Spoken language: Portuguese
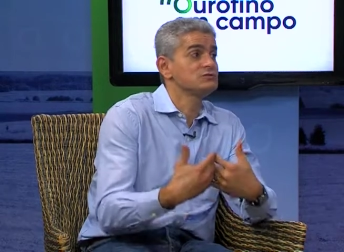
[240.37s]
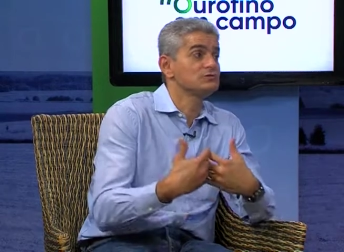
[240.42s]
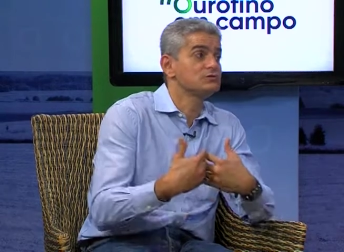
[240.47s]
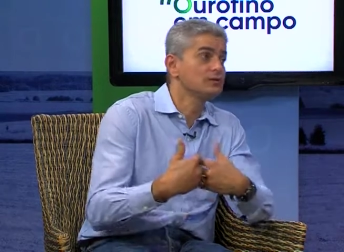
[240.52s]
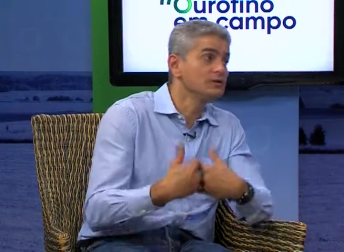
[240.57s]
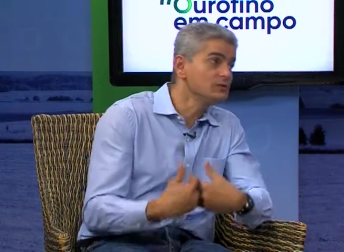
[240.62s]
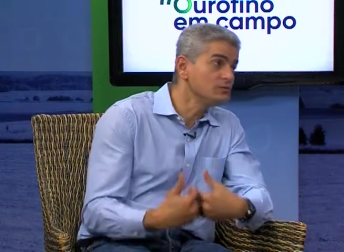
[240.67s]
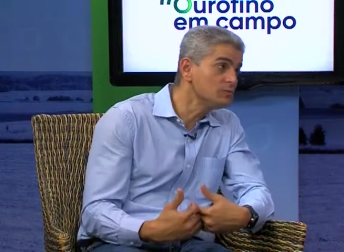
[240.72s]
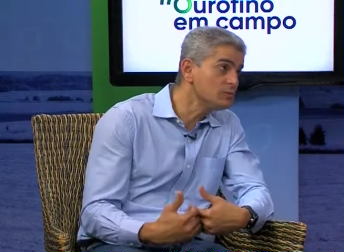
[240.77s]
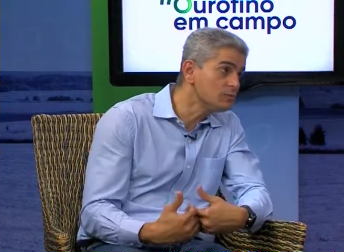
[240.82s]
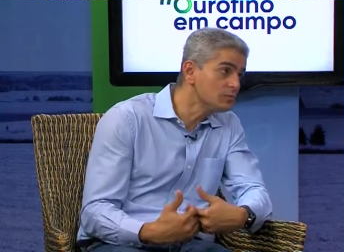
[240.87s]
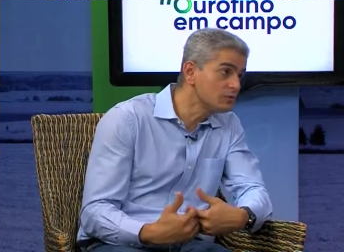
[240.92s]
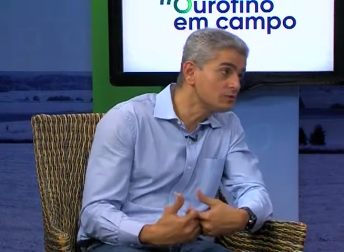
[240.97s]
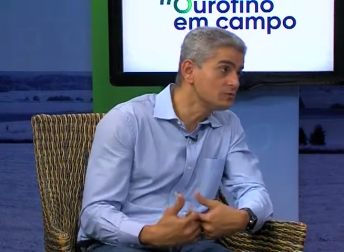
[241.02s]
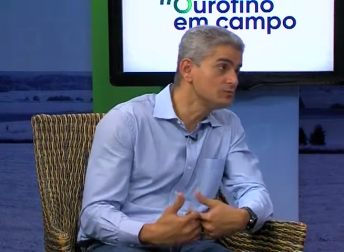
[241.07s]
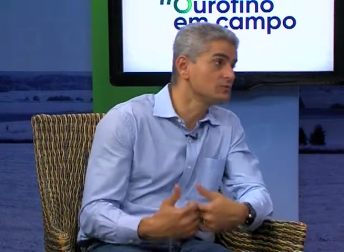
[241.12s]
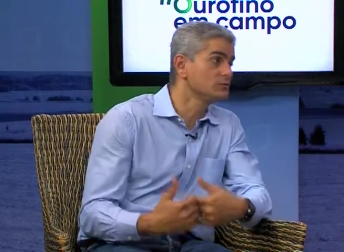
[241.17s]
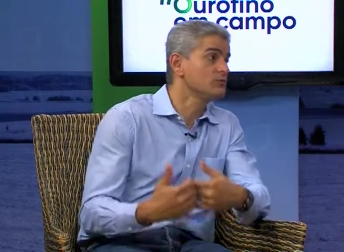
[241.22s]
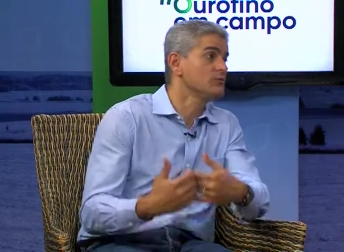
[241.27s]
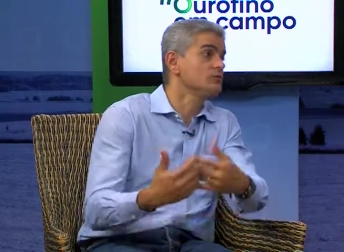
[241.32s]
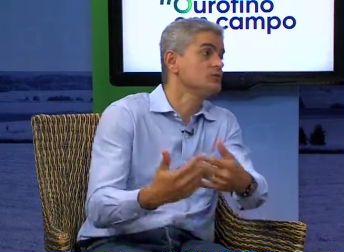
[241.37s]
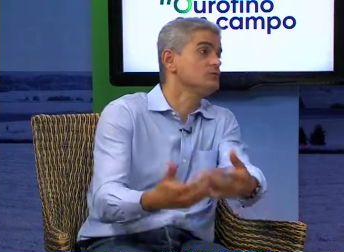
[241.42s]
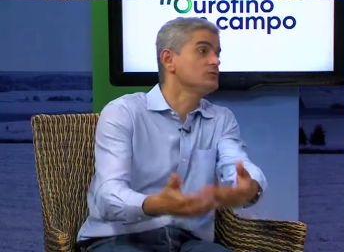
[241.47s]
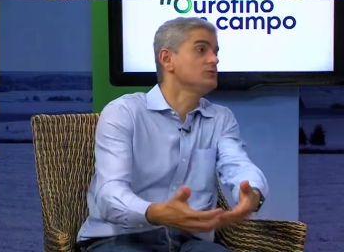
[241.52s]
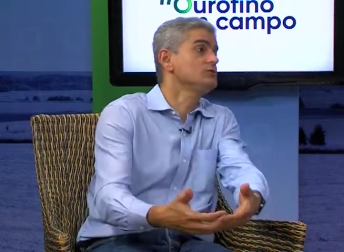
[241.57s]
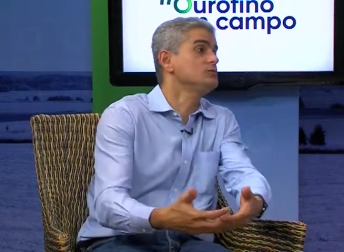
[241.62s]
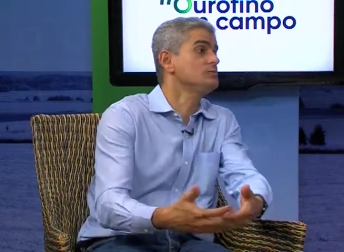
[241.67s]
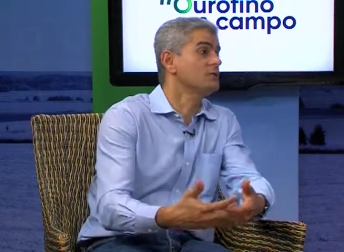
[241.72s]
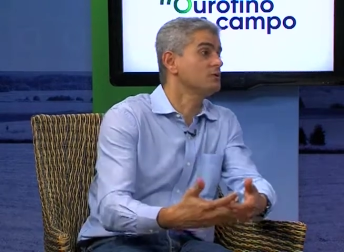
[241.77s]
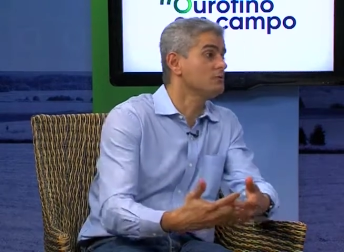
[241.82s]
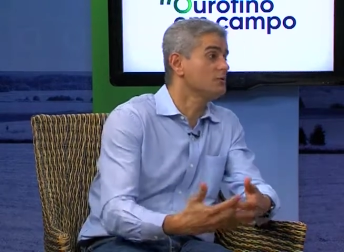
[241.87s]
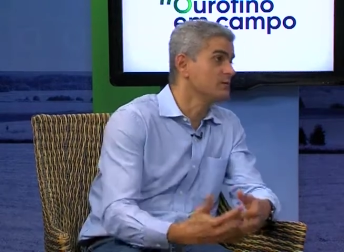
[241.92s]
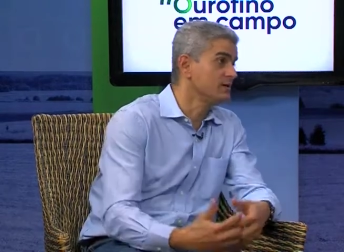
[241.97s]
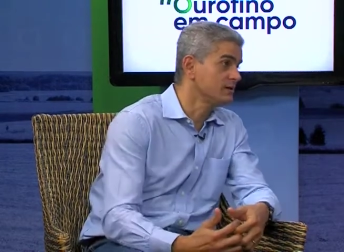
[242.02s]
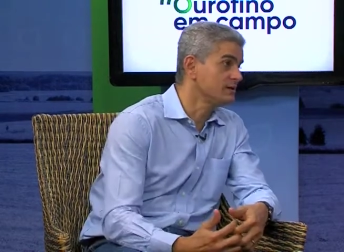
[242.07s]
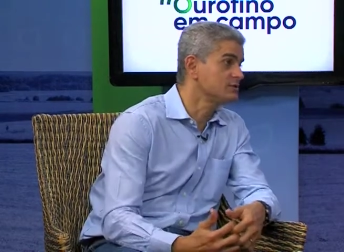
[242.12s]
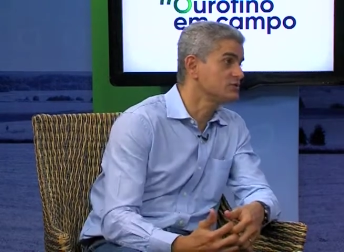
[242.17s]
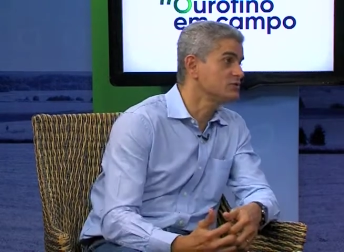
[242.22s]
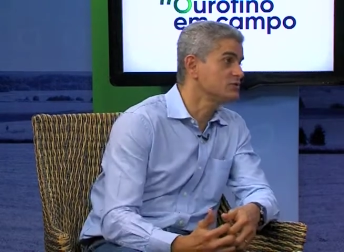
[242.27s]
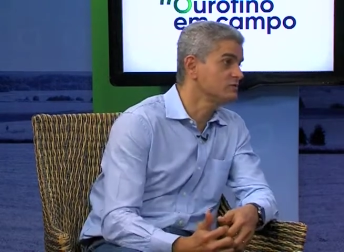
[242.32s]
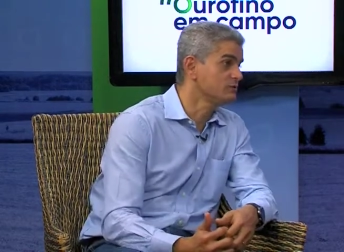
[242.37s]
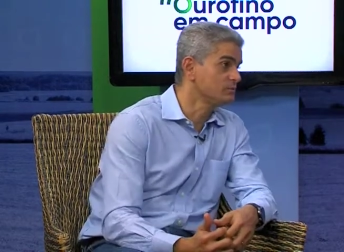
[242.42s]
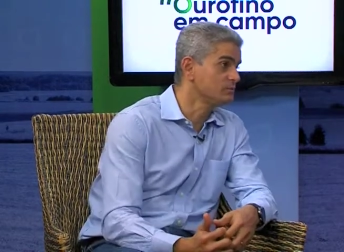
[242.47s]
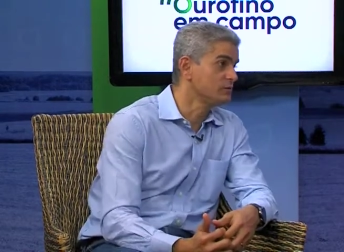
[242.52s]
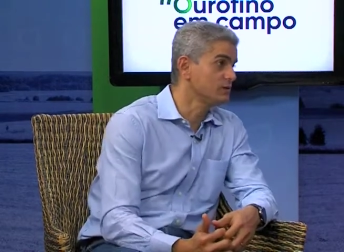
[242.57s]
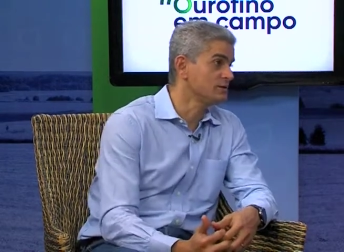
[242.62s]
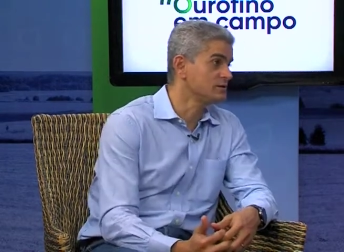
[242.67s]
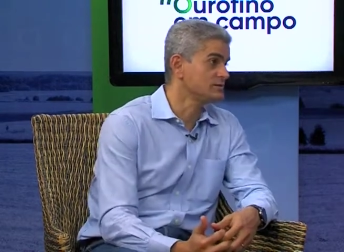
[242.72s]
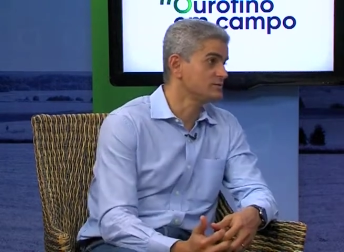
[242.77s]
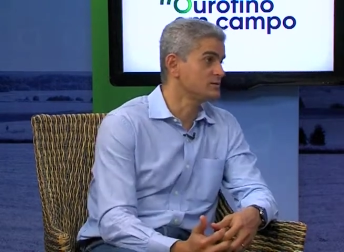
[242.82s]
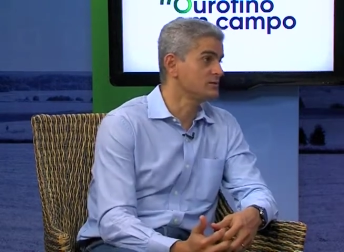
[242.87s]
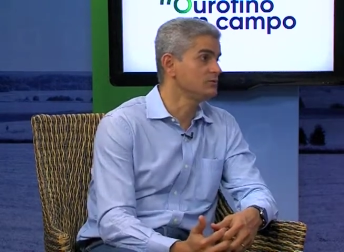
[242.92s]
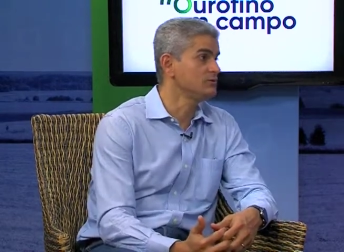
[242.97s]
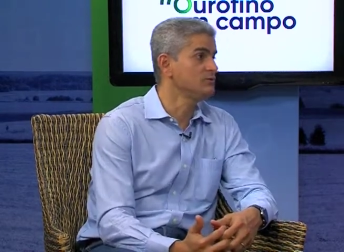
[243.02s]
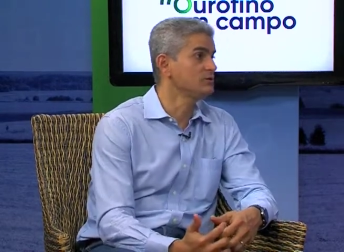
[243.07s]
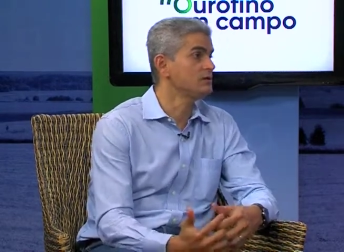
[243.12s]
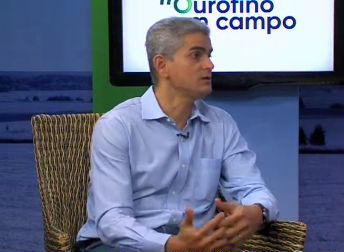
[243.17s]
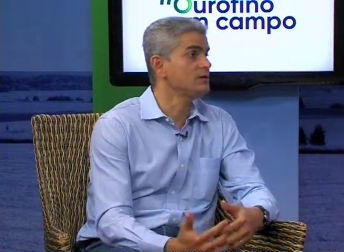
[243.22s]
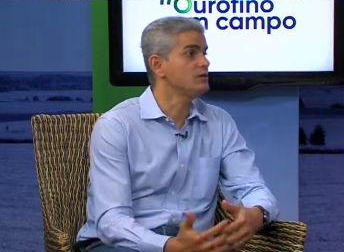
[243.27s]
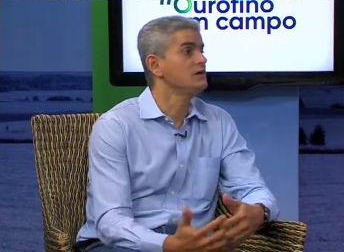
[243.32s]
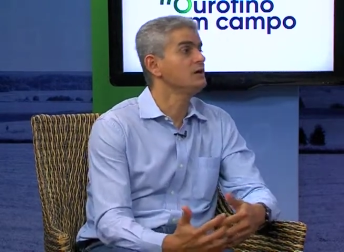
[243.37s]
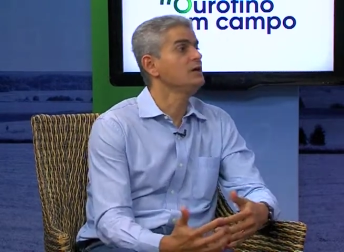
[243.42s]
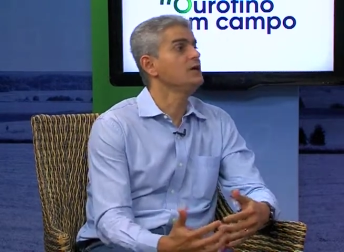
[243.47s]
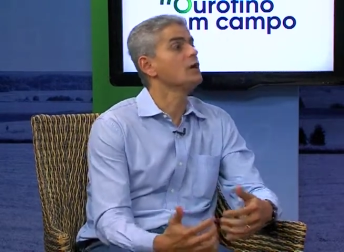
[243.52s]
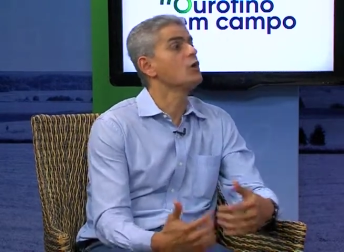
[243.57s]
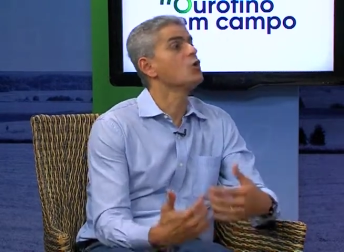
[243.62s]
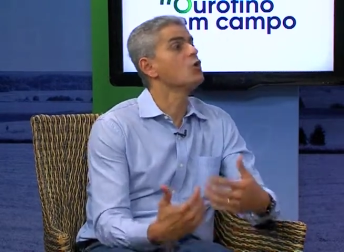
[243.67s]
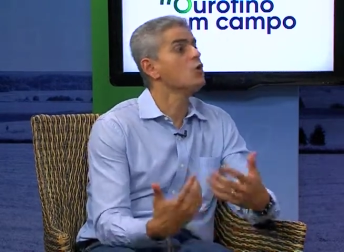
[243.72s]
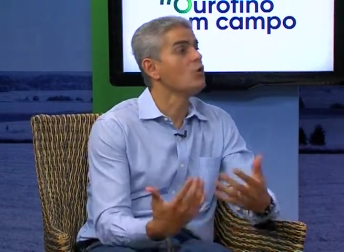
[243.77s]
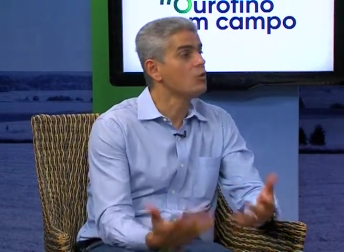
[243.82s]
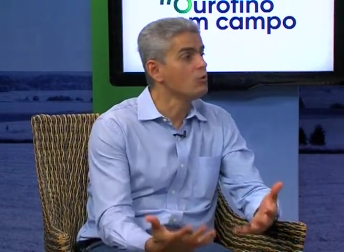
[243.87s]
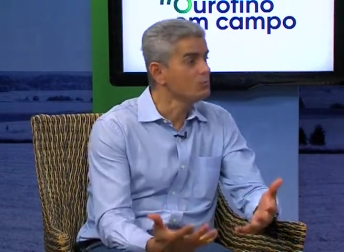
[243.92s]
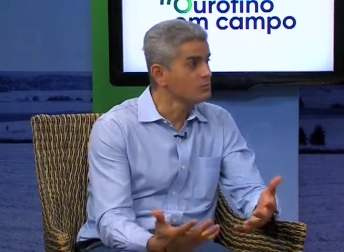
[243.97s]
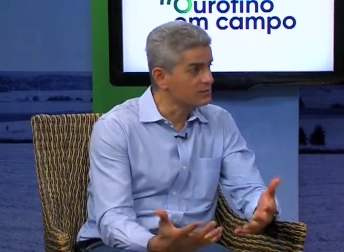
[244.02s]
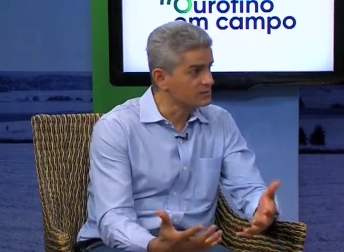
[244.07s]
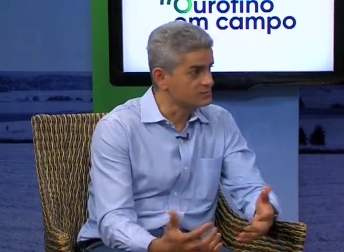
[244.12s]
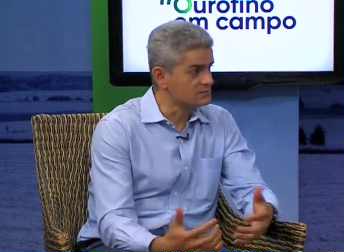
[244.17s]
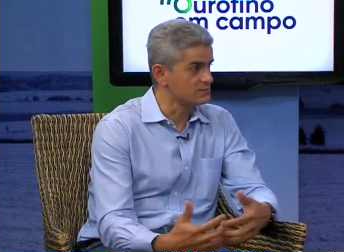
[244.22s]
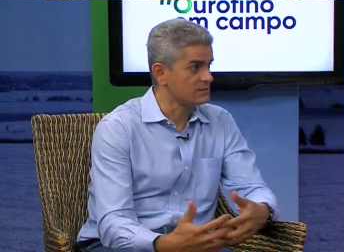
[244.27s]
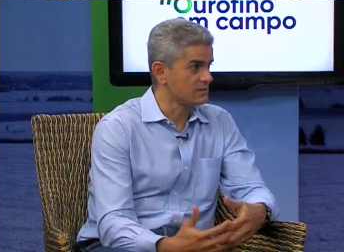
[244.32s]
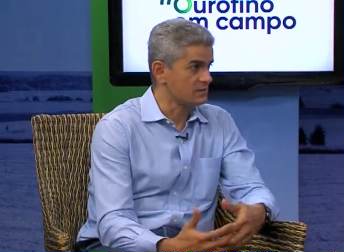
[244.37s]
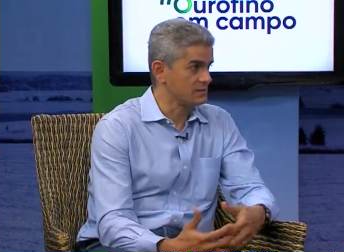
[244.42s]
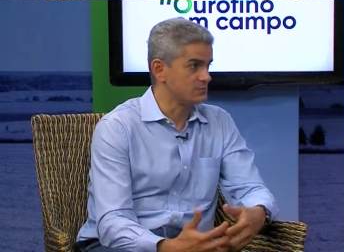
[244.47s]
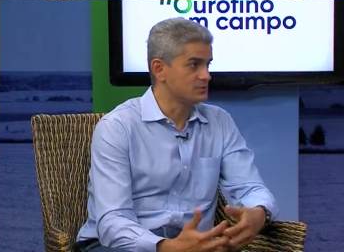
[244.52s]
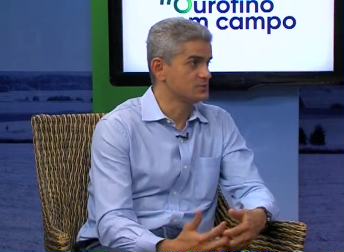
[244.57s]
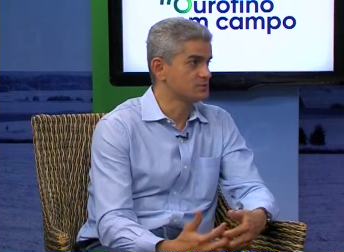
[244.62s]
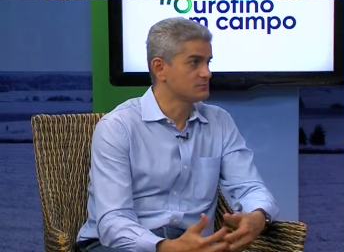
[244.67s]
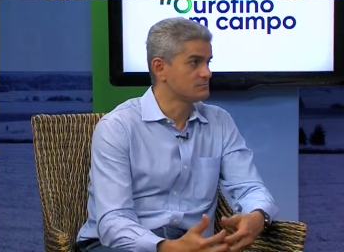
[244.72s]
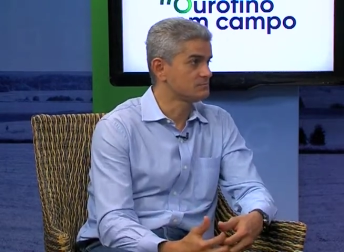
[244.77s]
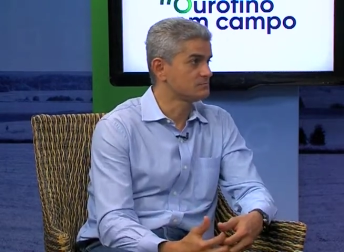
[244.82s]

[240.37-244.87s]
tanto para o produtor quanto para a cooperativa, para o laticínio que compra esse leite.